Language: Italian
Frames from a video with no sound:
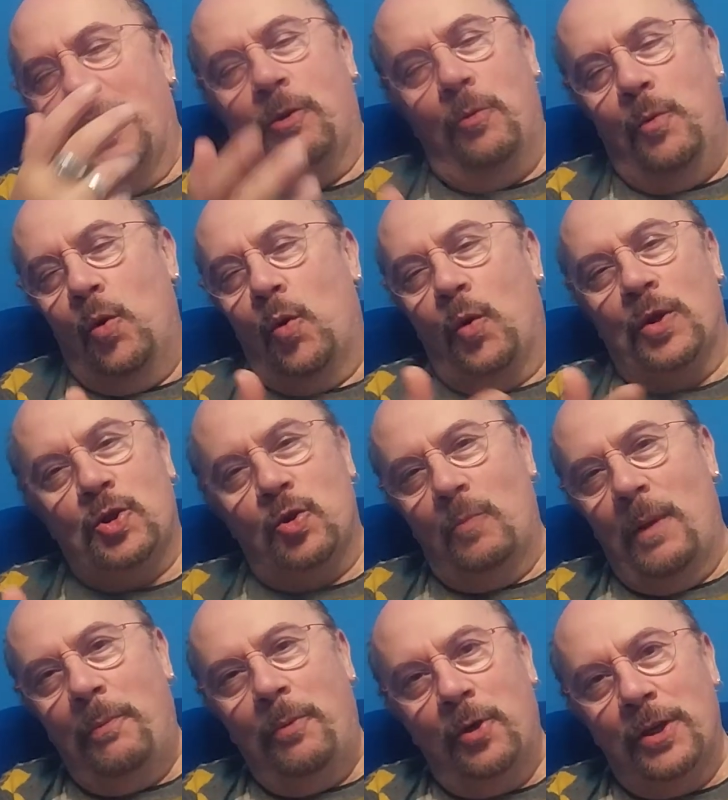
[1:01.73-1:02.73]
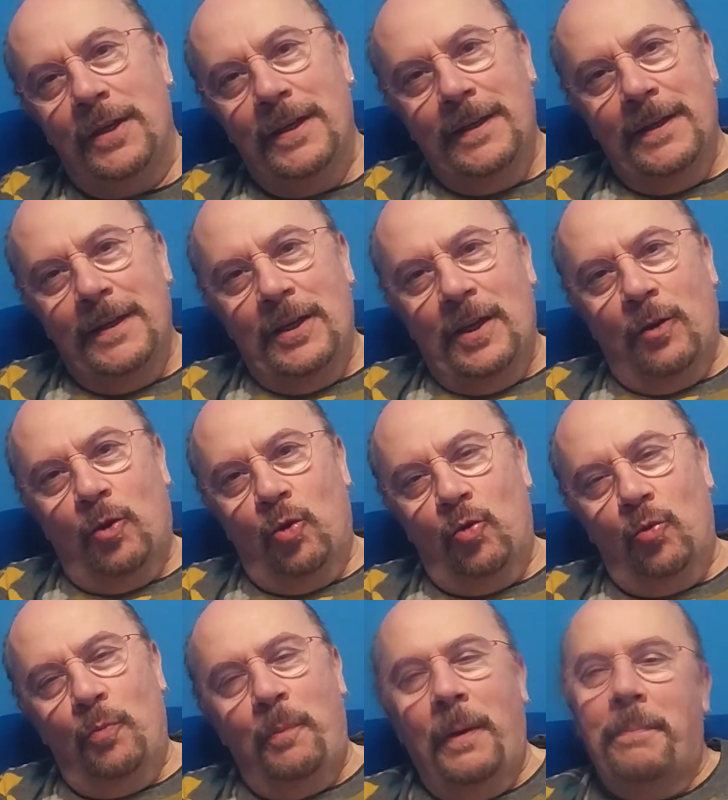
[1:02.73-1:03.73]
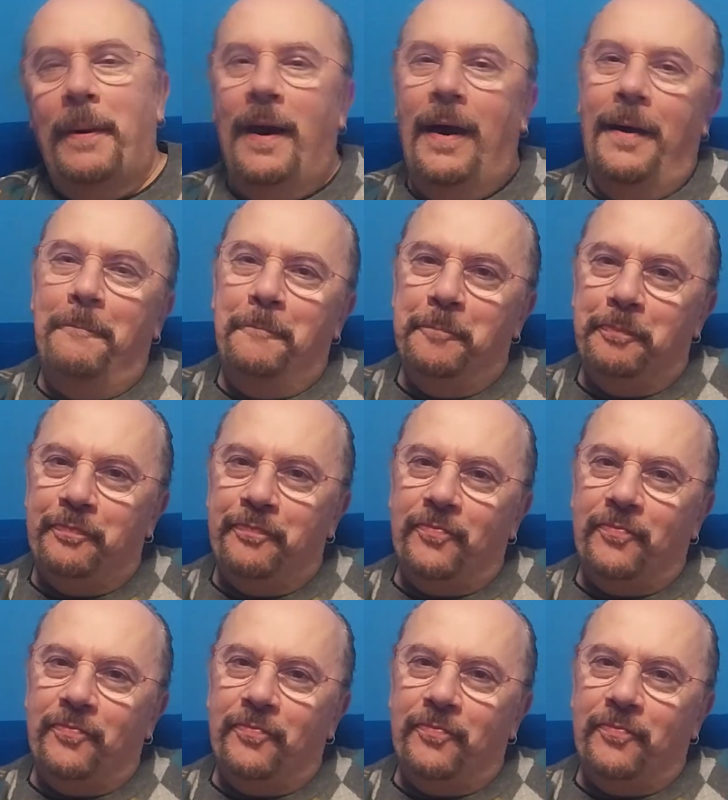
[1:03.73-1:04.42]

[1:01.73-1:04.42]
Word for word: e comunque insomma poi con un papà,